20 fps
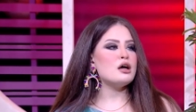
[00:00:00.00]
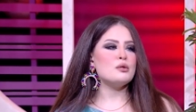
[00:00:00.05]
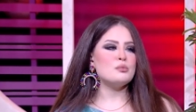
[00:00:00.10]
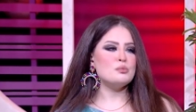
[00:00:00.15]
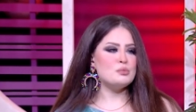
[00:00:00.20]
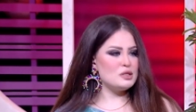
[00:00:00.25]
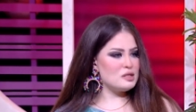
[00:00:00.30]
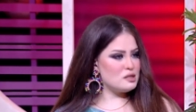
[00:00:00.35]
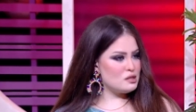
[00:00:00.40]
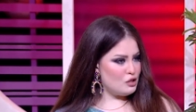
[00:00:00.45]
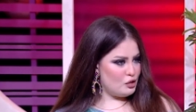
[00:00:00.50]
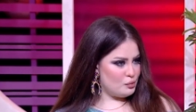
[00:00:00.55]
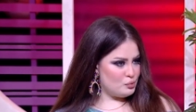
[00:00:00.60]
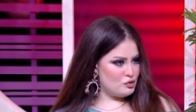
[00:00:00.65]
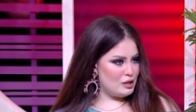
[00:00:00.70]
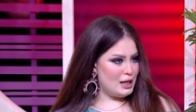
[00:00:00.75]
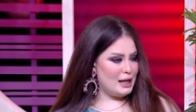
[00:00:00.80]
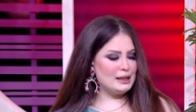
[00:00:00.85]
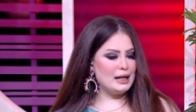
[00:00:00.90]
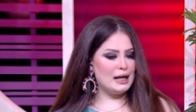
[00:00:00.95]

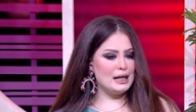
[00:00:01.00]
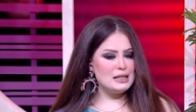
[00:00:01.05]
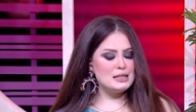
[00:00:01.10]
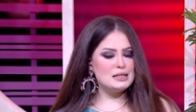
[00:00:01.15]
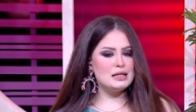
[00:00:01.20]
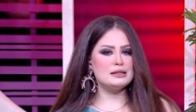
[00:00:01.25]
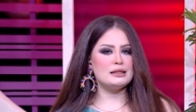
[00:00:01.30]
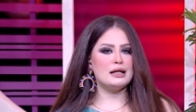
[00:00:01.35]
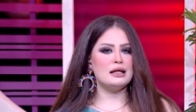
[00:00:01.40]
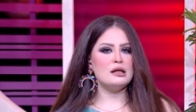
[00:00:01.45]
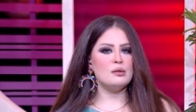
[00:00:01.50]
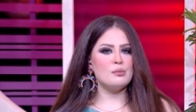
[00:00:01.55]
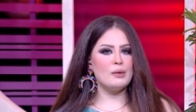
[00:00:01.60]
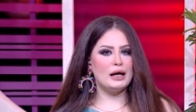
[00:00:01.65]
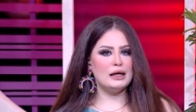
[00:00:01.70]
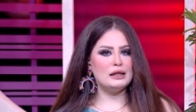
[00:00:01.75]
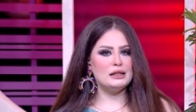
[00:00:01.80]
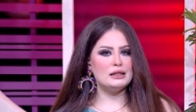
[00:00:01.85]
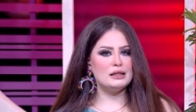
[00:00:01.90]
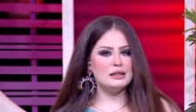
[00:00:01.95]
بالظبط انا عايزه اتكلم
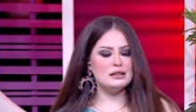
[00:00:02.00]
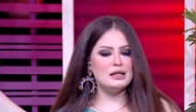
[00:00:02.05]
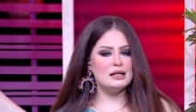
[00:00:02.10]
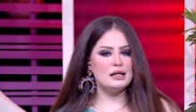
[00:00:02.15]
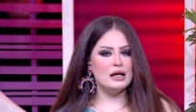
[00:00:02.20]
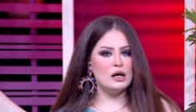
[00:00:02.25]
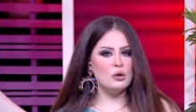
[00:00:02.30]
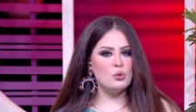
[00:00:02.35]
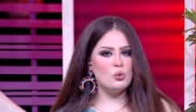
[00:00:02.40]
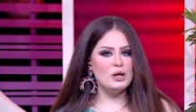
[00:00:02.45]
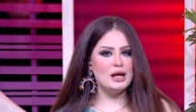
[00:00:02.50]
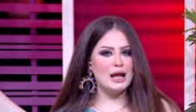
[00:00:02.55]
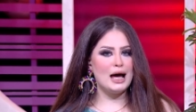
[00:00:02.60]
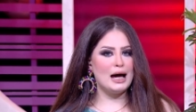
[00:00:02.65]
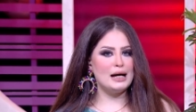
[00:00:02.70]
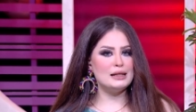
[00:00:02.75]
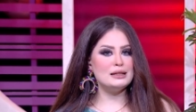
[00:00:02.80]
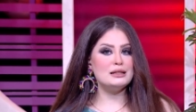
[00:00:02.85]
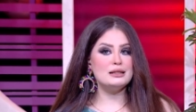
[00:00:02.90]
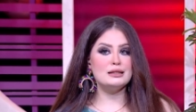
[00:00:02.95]
معاكي كده الاول
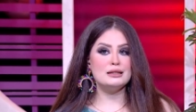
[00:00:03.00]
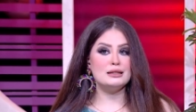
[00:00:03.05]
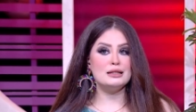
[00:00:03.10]
عن